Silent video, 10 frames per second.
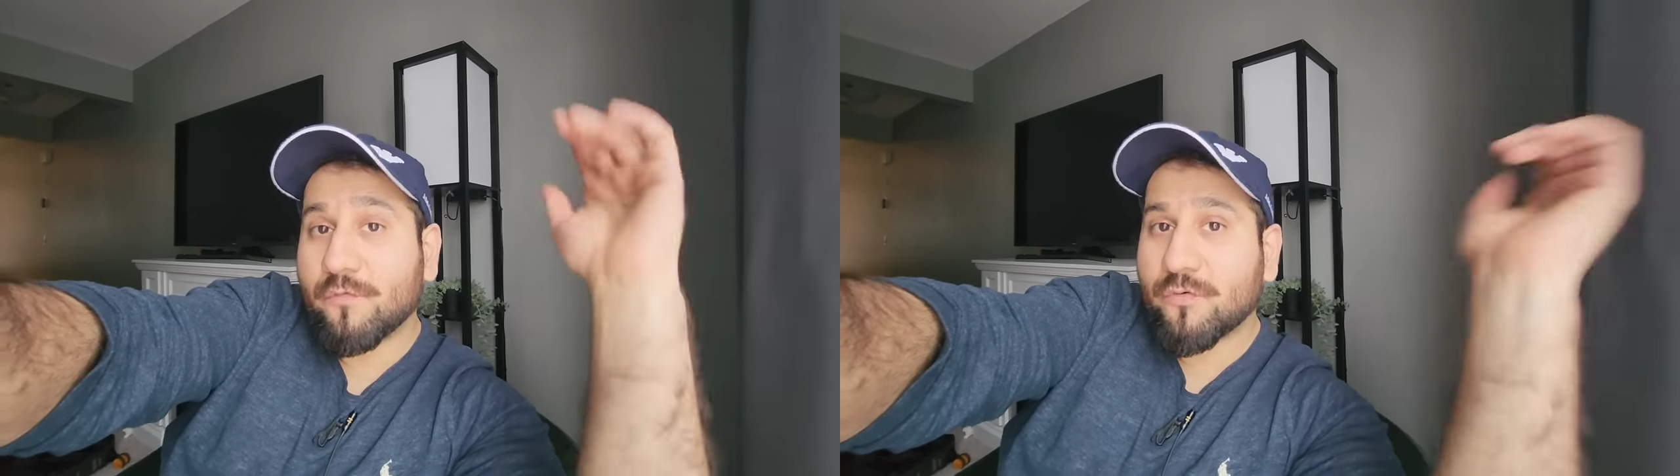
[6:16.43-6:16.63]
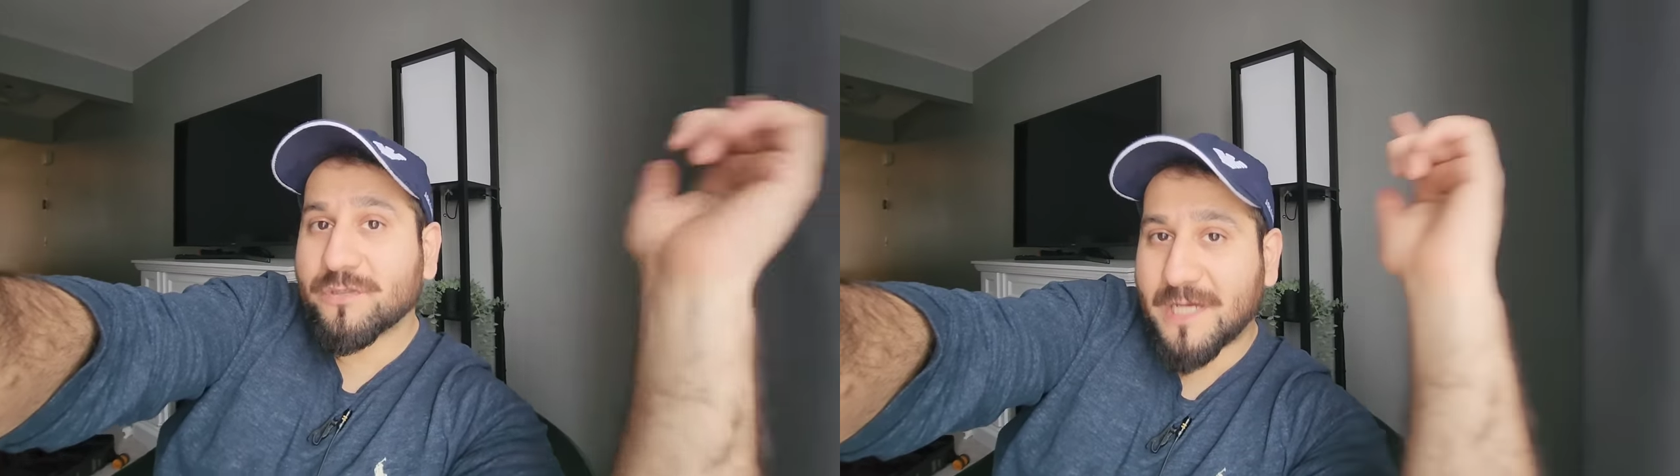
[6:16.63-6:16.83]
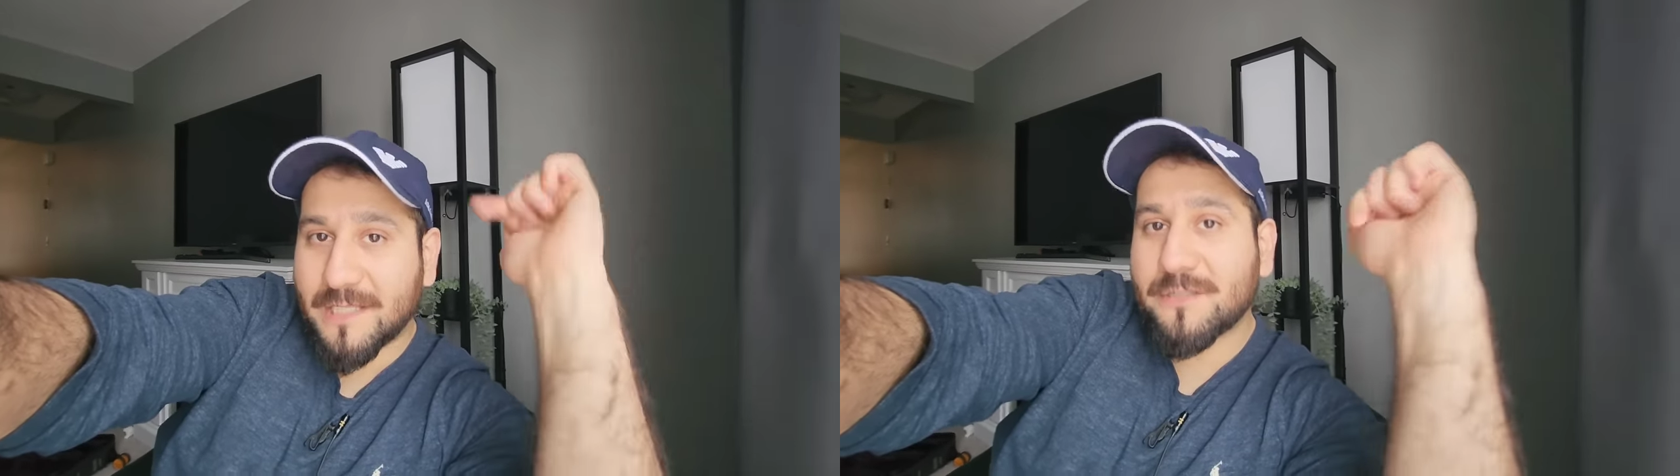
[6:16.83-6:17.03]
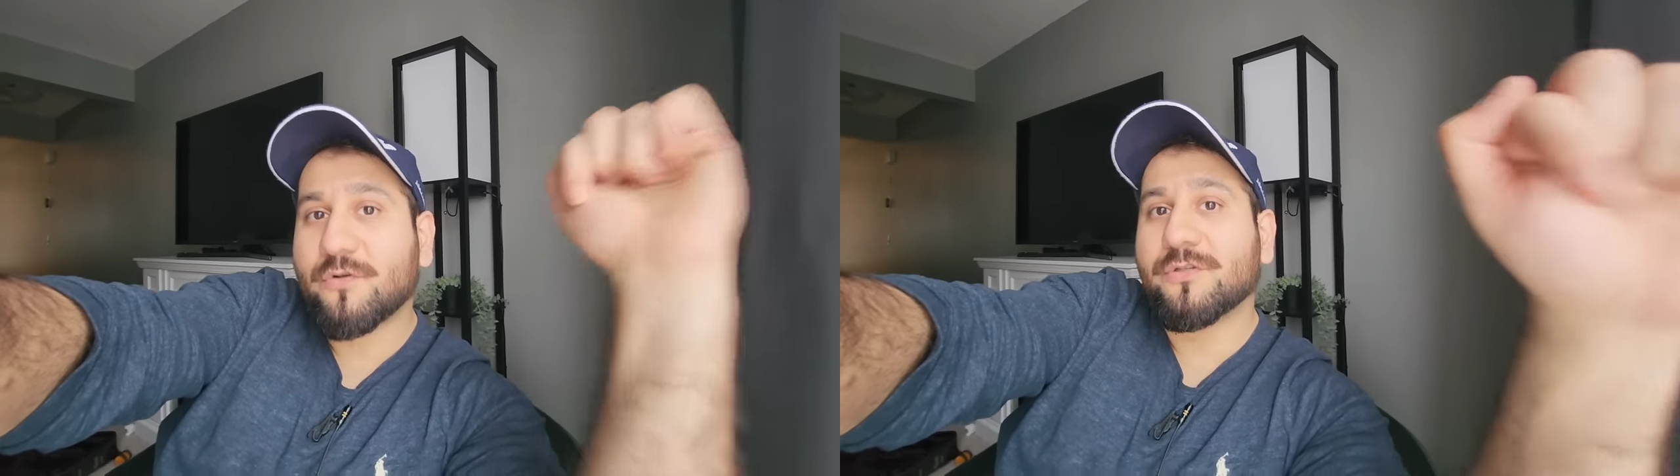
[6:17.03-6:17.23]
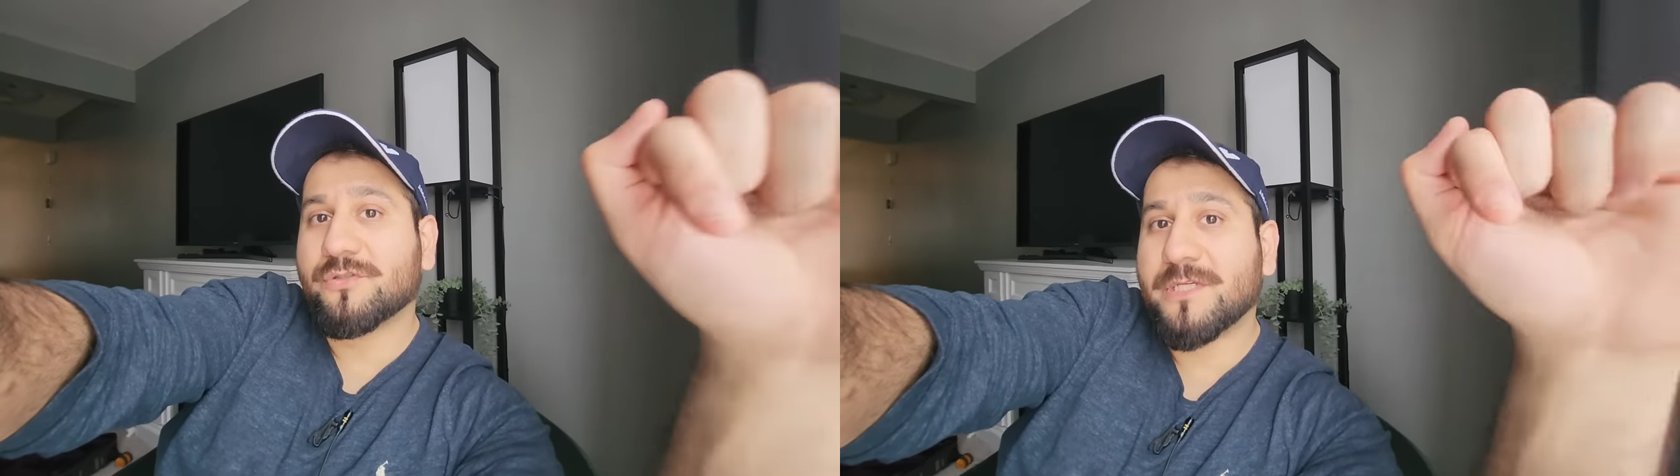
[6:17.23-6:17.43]
उनको ज़्यादा
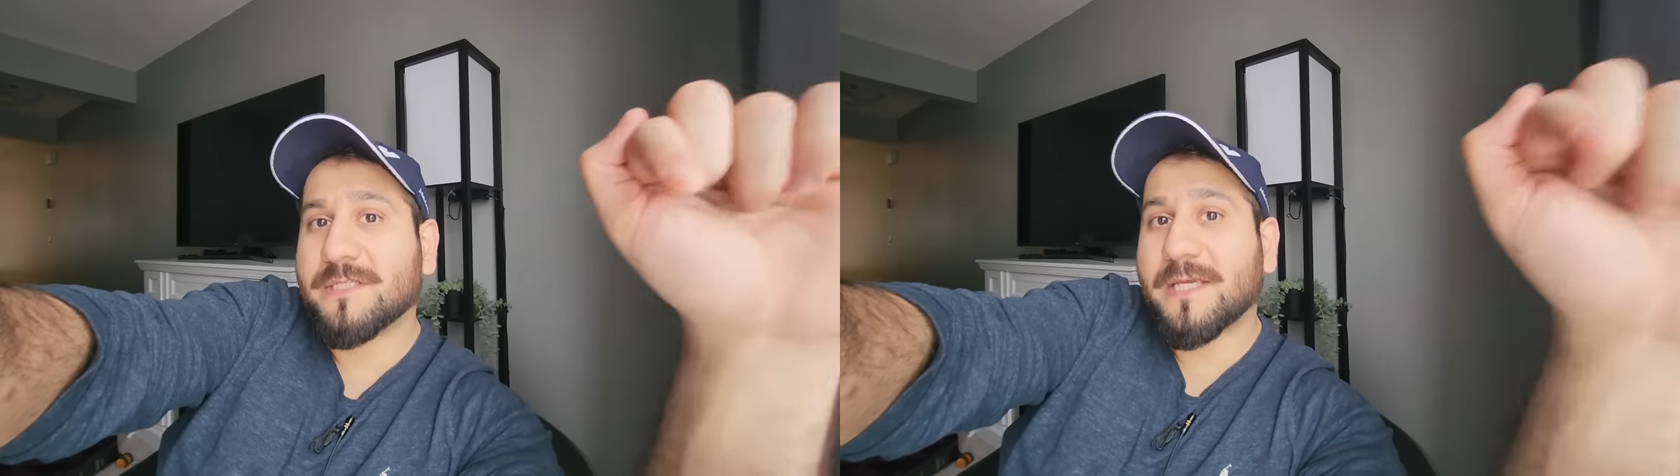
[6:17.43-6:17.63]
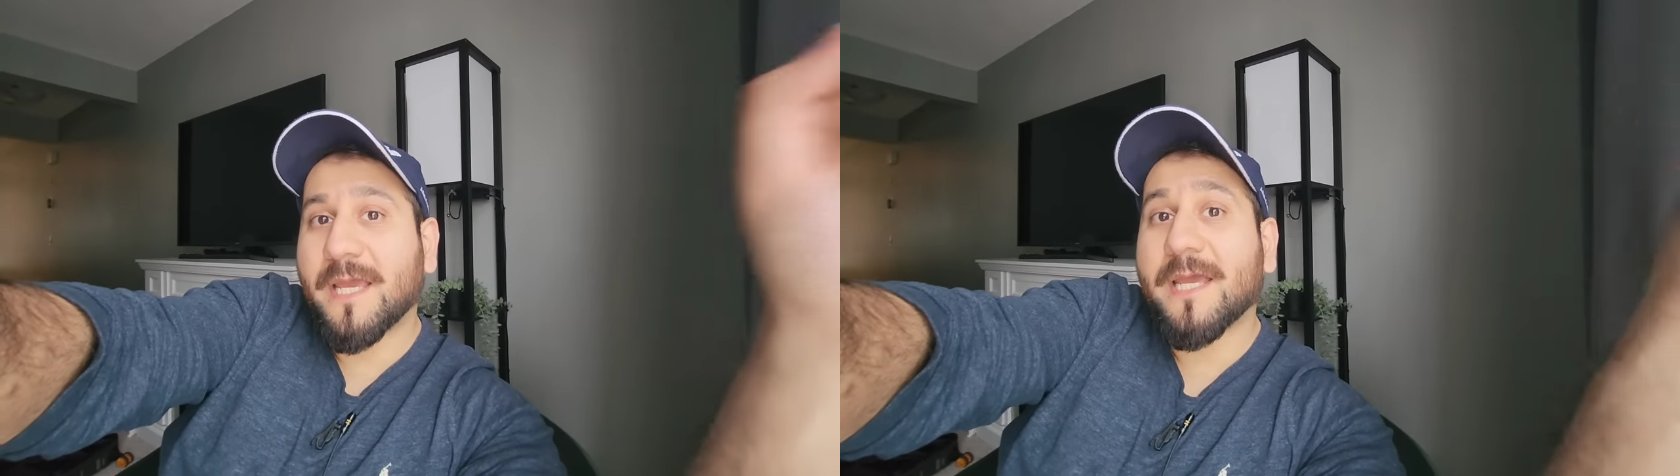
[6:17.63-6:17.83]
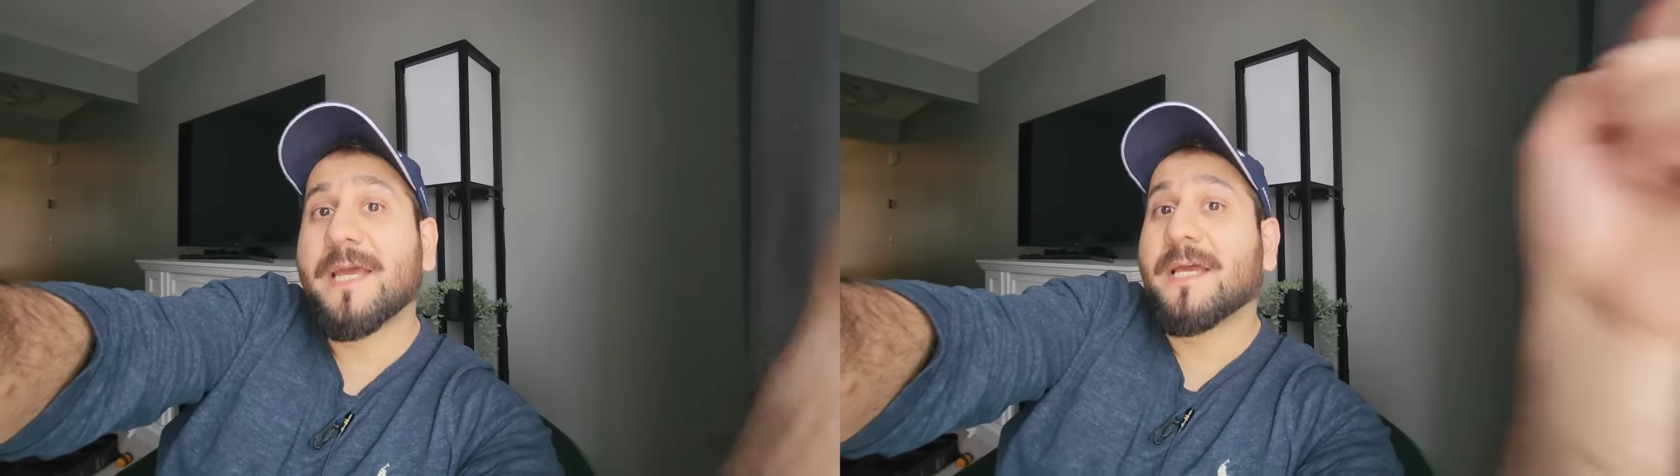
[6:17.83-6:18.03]
ज़रूरत उस चीज़ की है